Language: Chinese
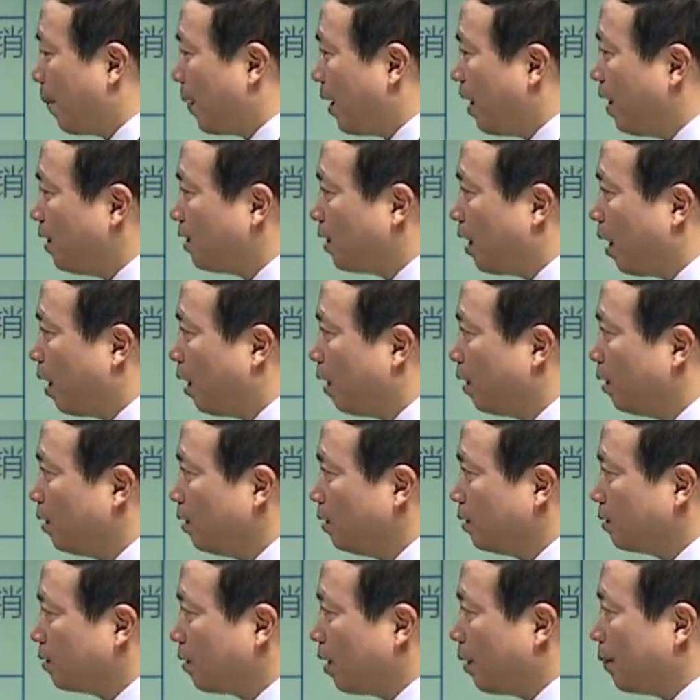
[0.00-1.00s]
比较，
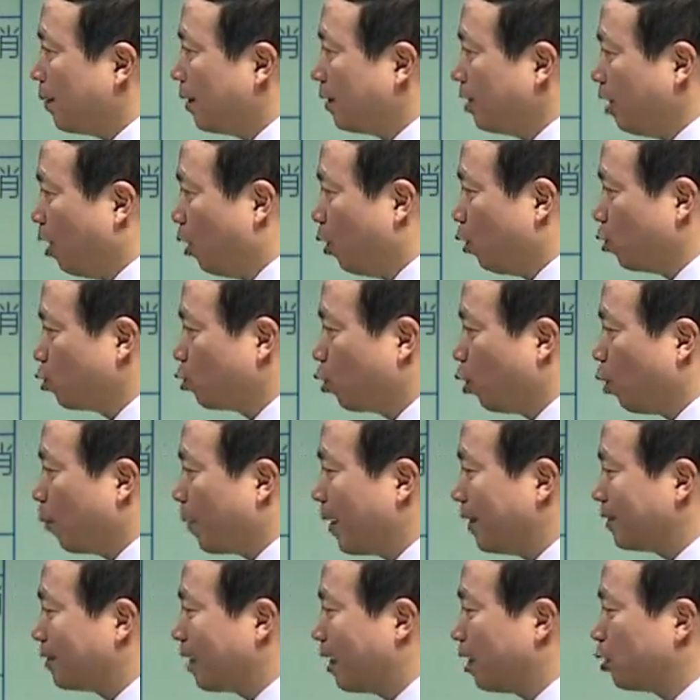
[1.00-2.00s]
那么右手
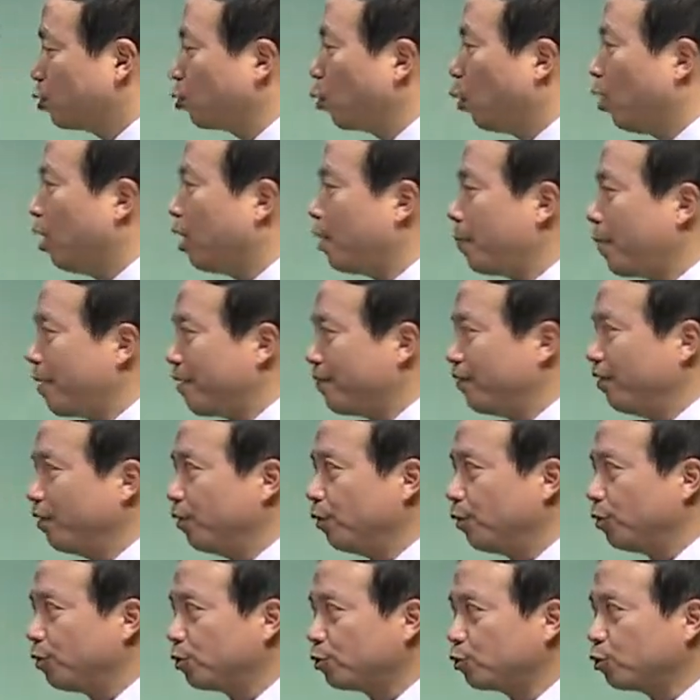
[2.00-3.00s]
边在这多了一笔分
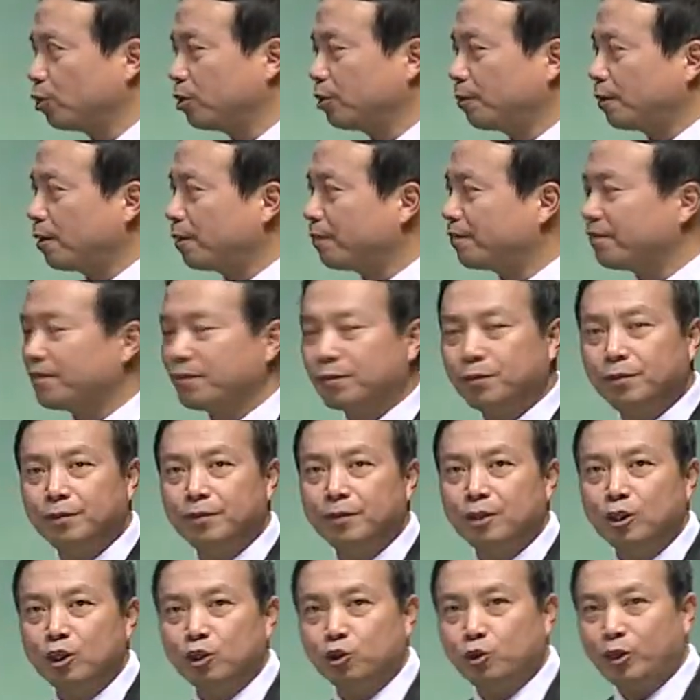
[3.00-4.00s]
录，多这么一笔分录。
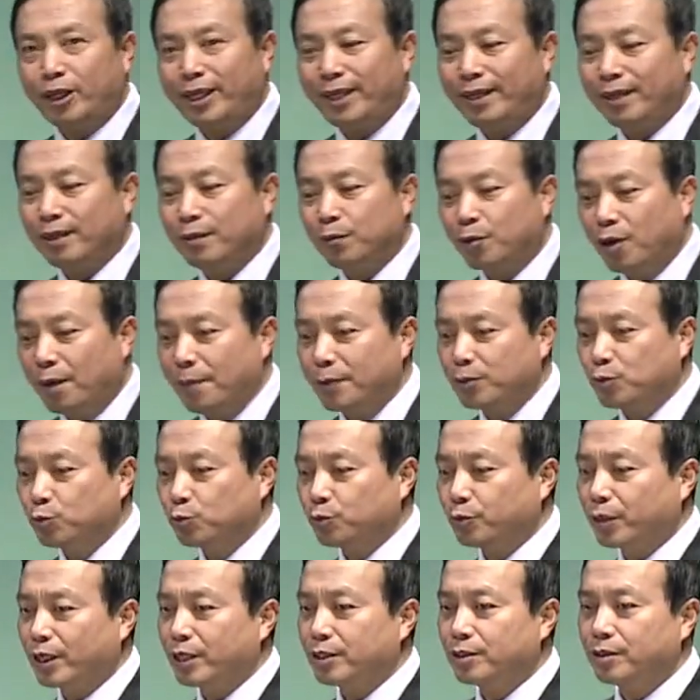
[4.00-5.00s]
所以，我们
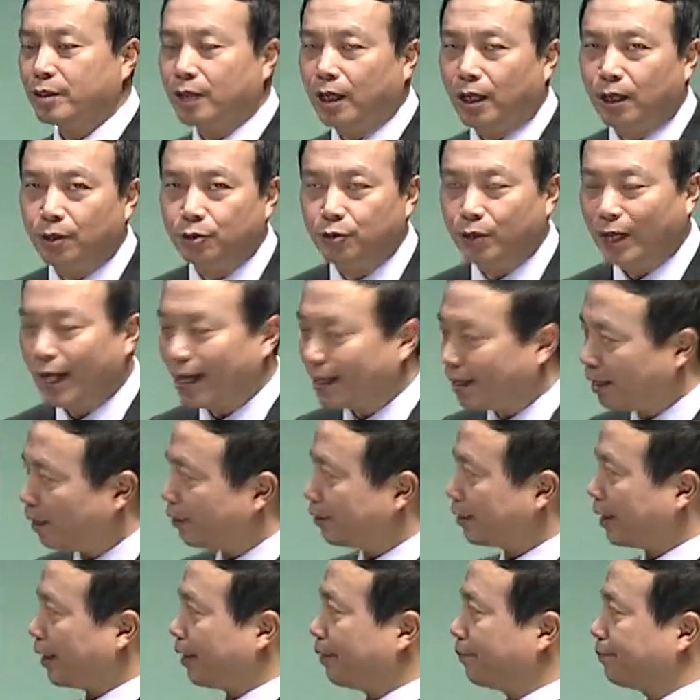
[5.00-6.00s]
注册也是考试爱
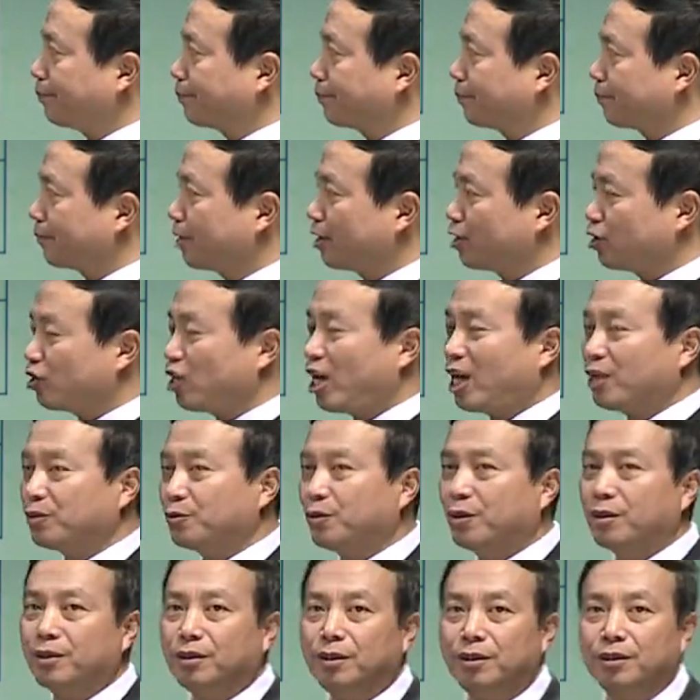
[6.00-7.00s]
考这个，差
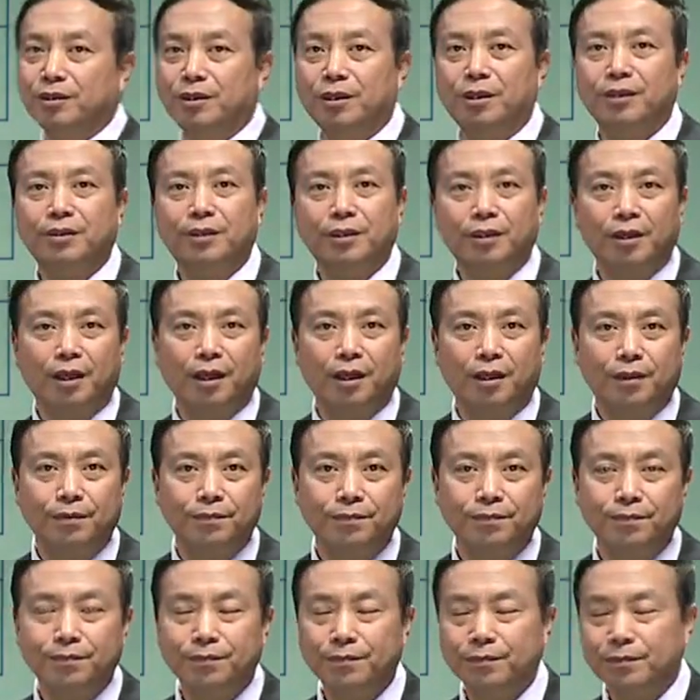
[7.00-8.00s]
错更正也经常考。
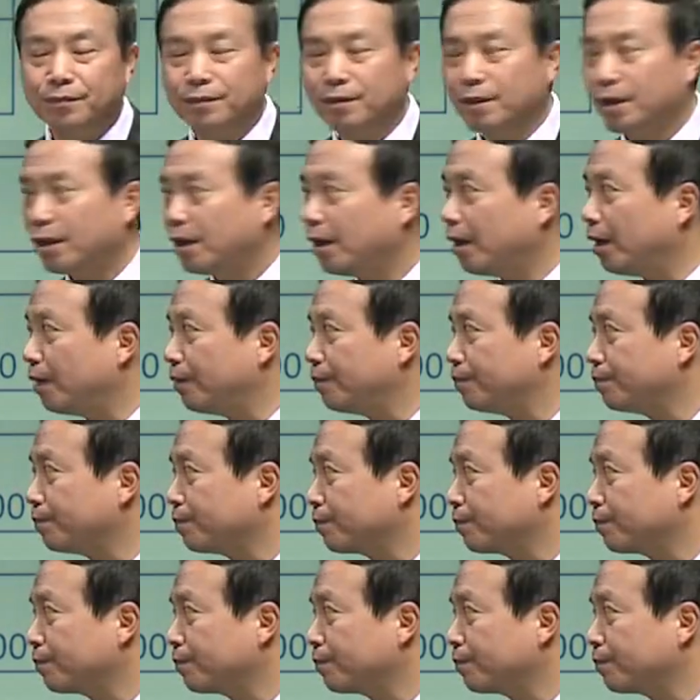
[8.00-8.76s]
好，